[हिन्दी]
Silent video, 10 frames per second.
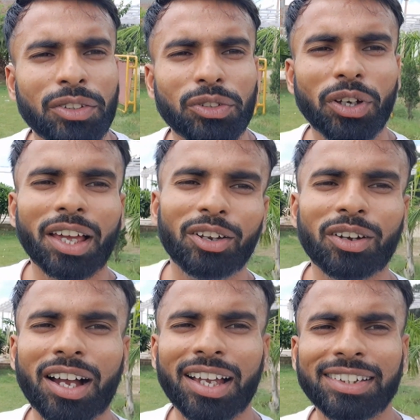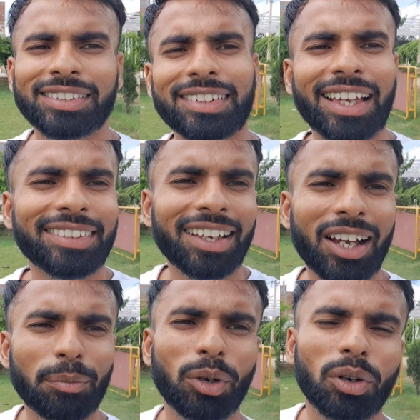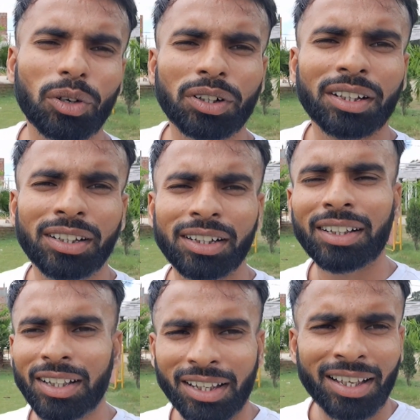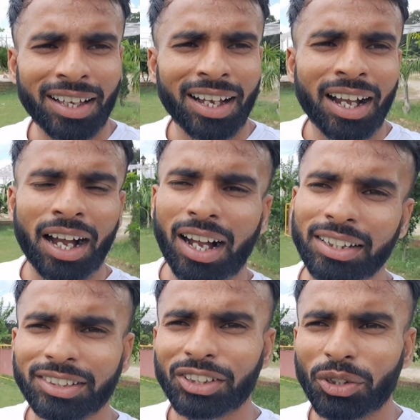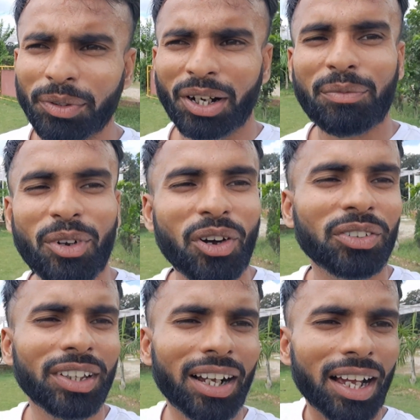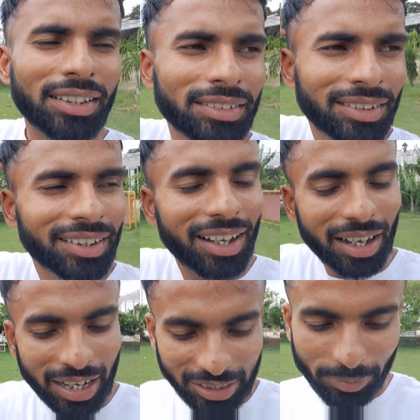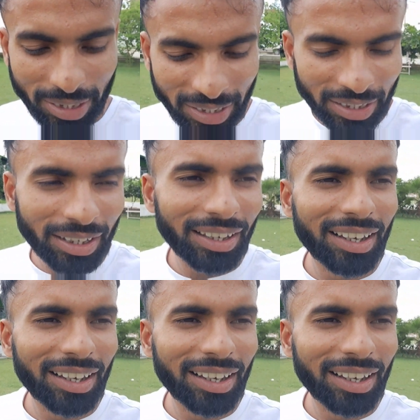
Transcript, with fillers: सो हेलो गाइस कैसे हैं आप लोग आज का जो मेरा ब्लॉग्स है गाइस आज मैं